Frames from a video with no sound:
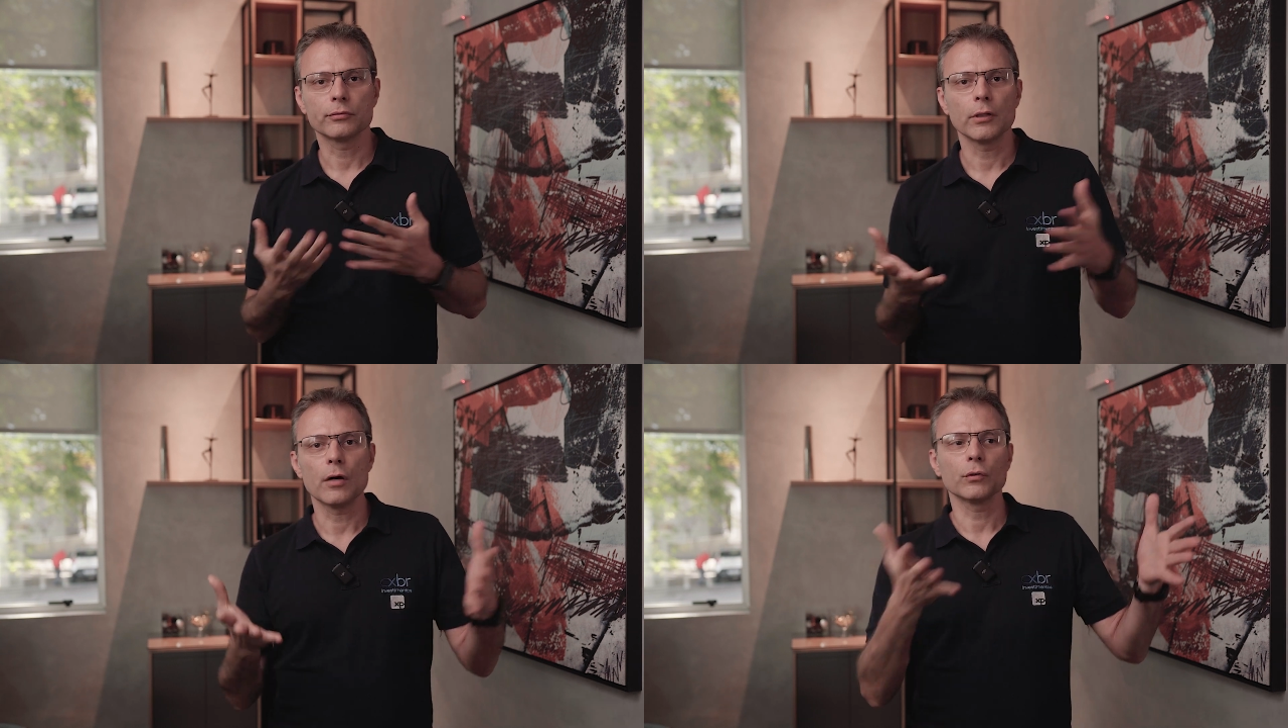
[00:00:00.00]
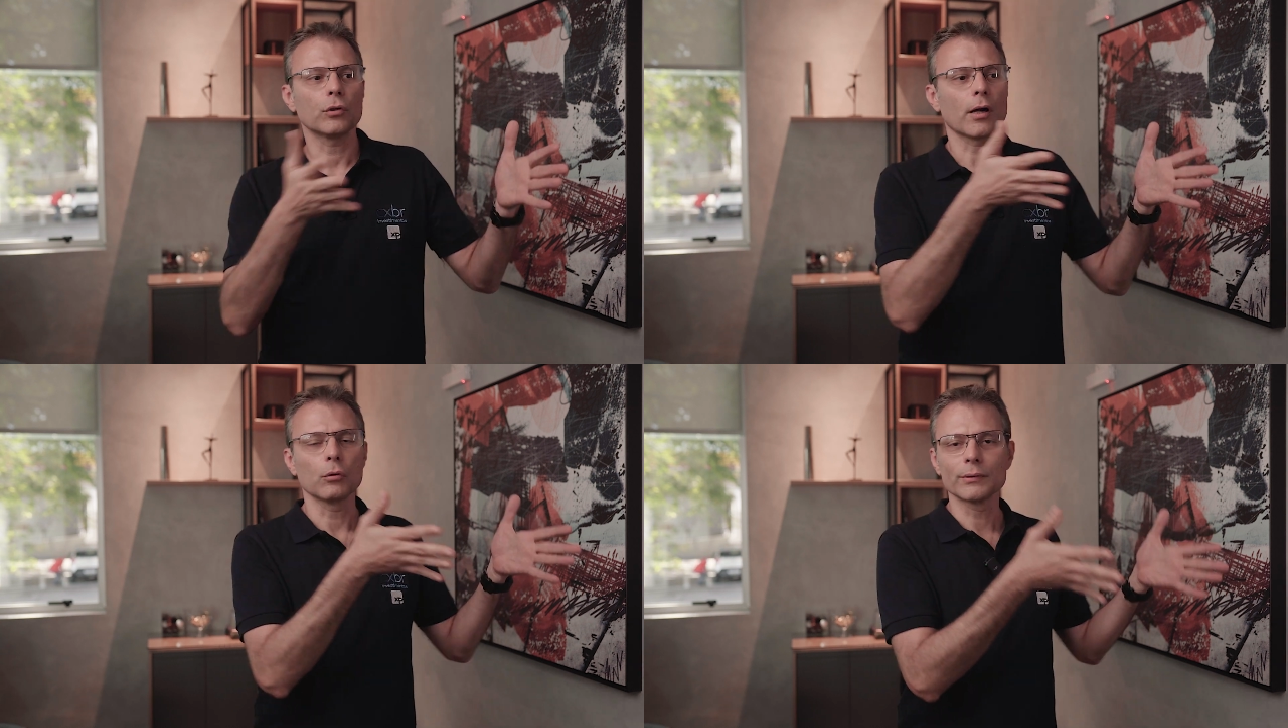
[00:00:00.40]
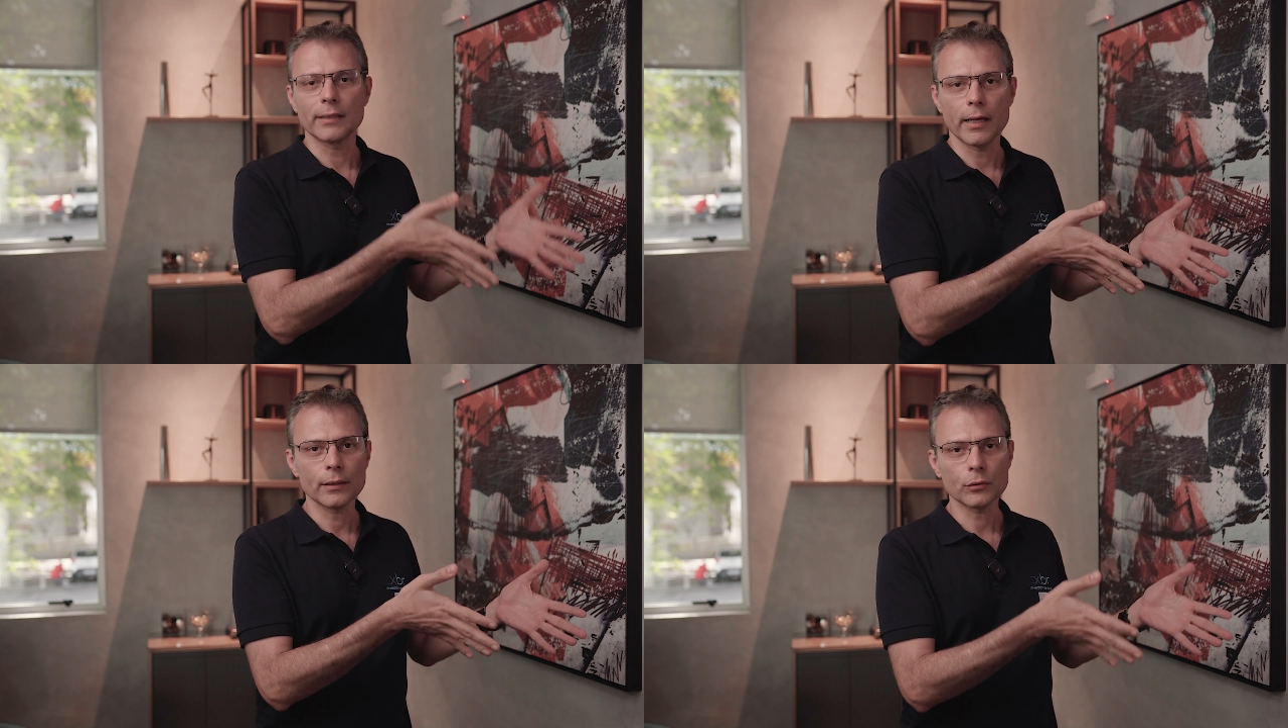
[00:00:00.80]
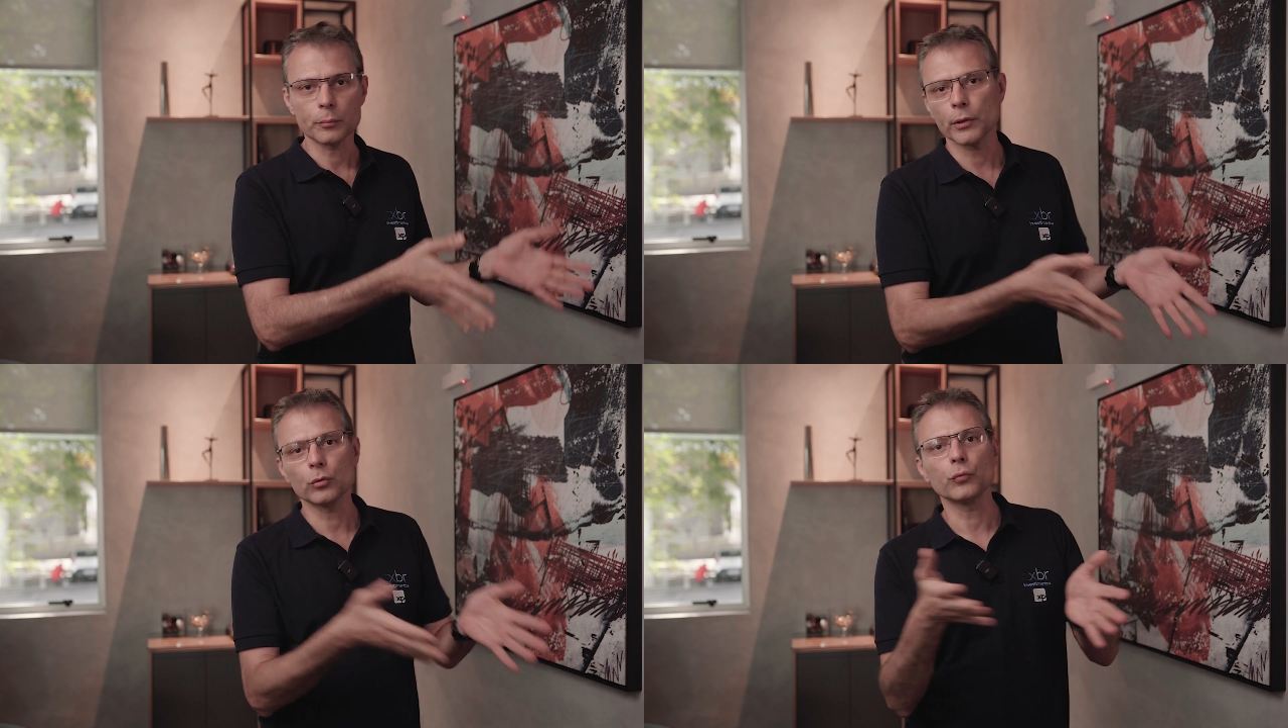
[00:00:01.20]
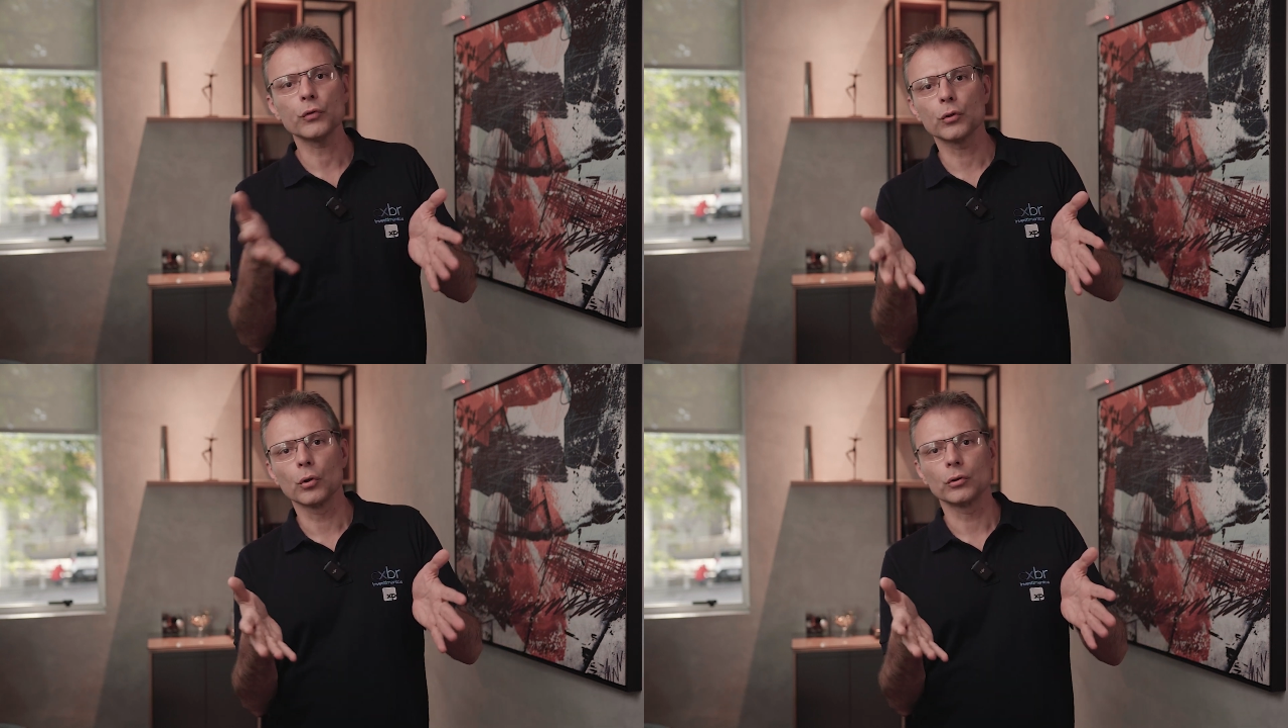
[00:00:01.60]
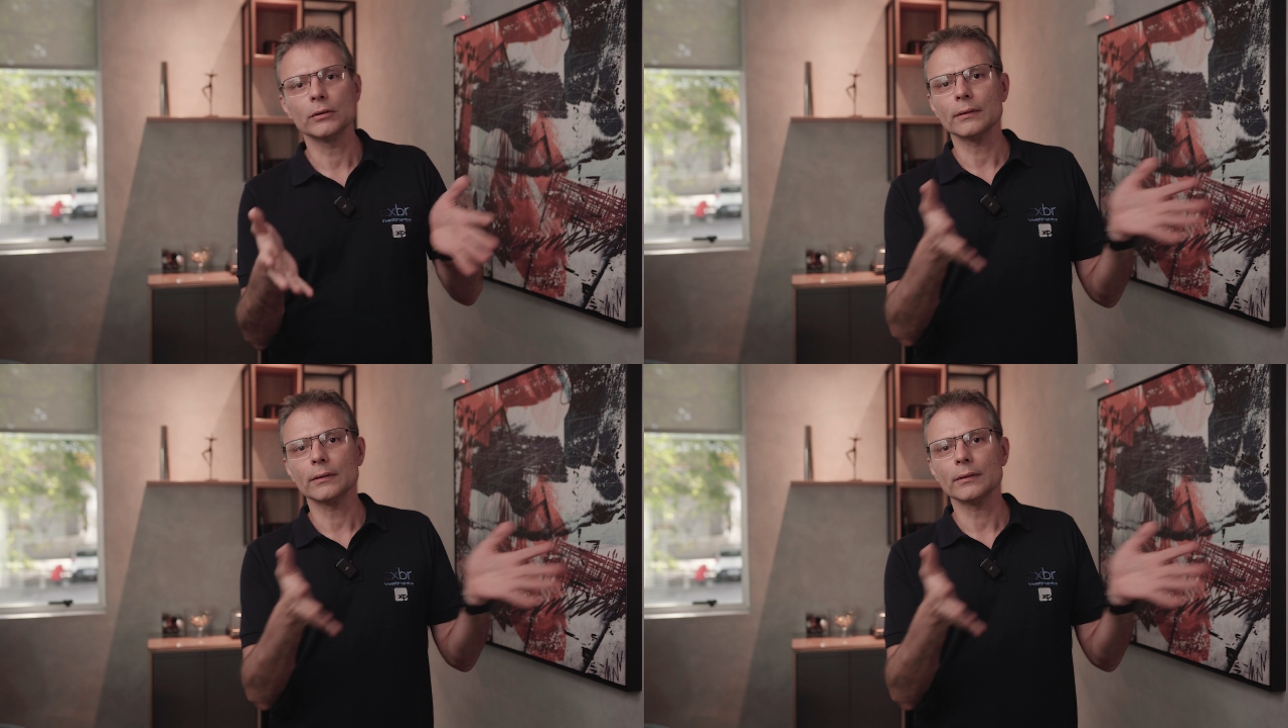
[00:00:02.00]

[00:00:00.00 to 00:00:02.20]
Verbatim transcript: Afinal, eu vou trocar o certo pelo duvidoso.